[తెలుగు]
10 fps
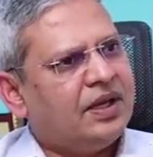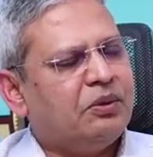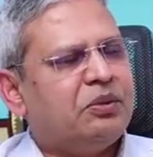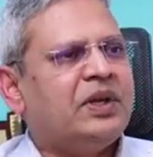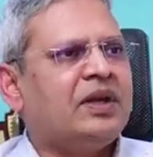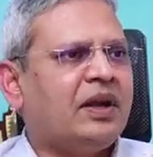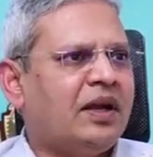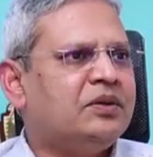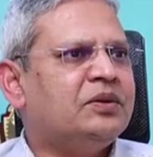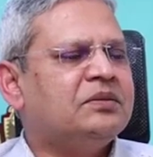ఇంకెప్పటికీ
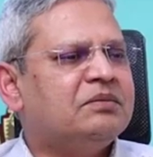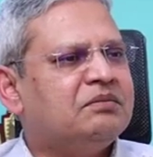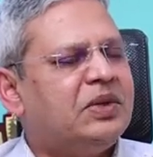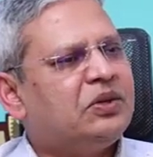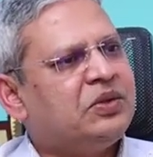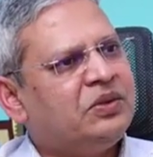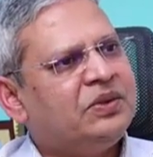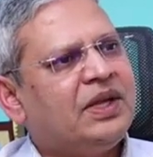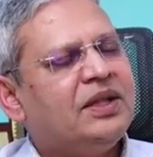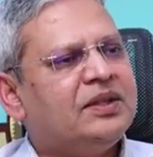రాదు మీకు
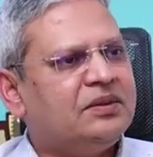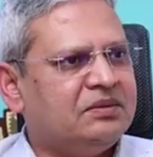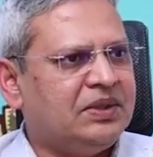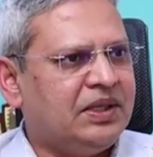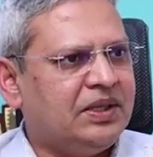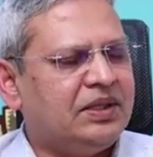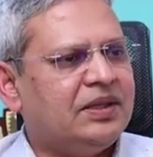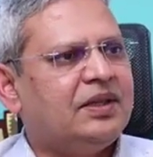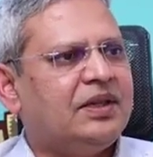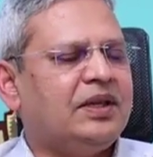జీవితాంతం ఈ
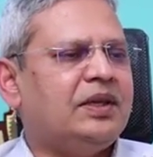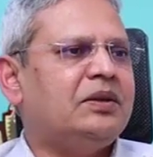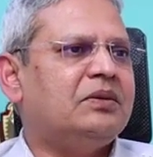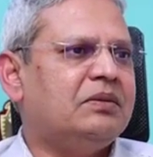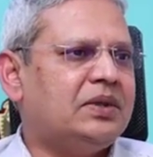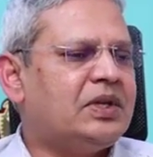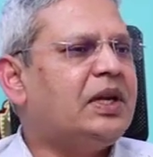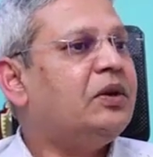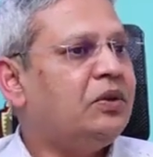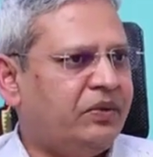ఈ
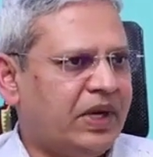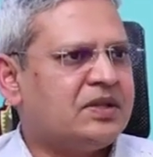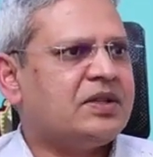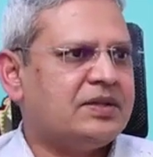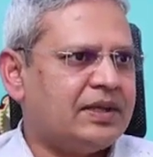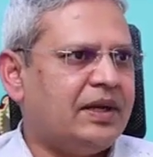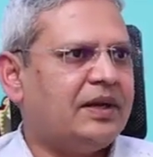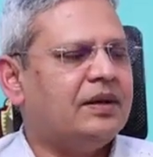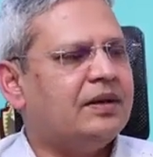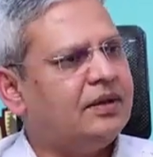చైల్డ్హుడ్ వ్యాక్సిన్స్
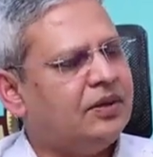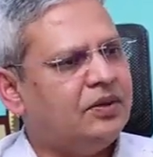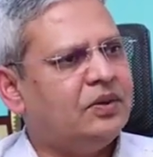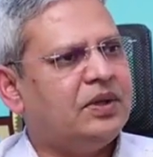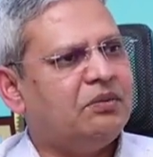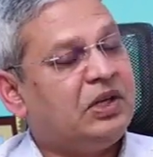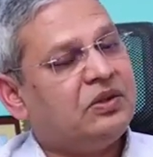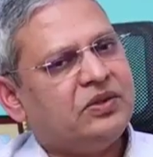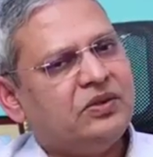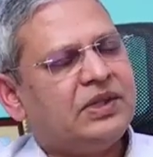లాగా ఇది కూడా
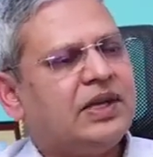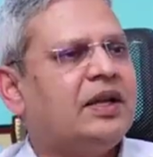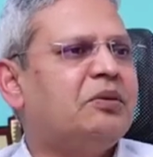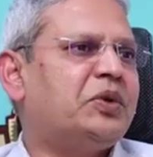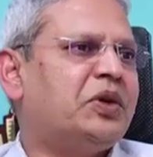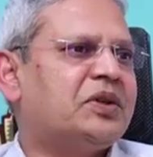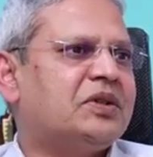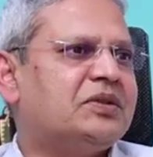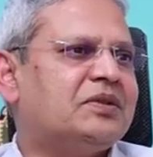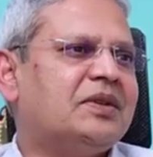మీకు జీవితకాలం
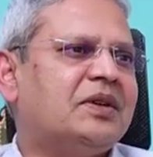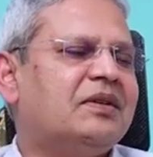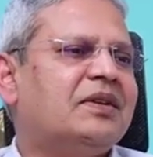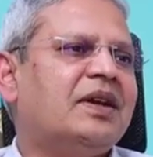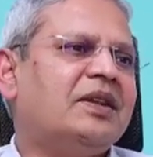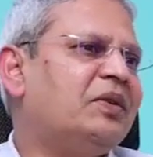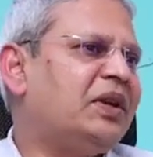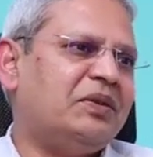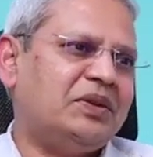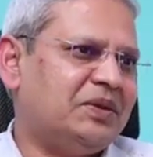ప్రొటెక్షన్ ఇస్తుంది అనుకుంటే అది
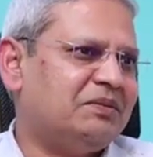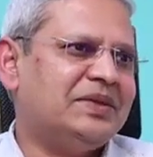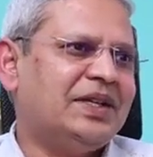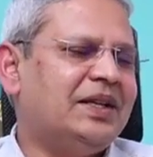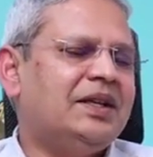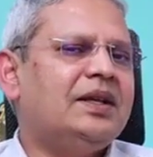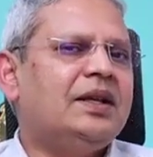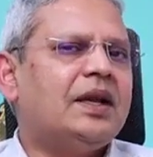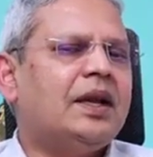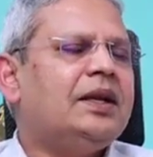వేరే విషయం
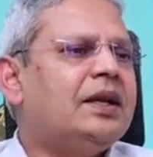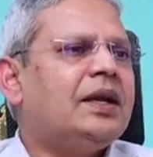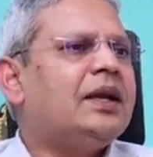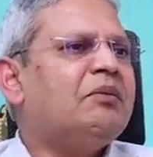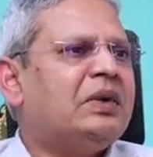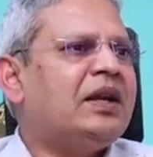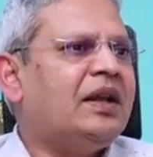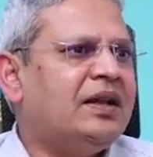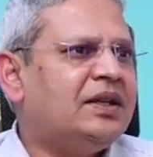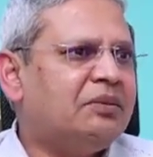కానీ ఇక్కడ మనకు
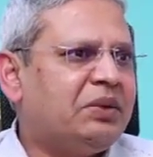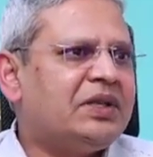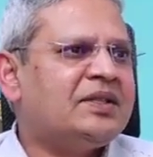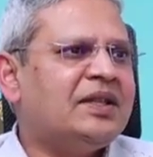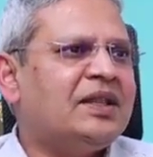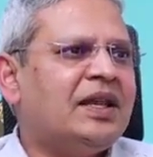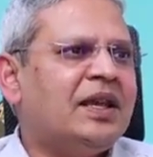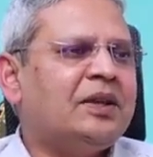అలాంటి పరిస్థితి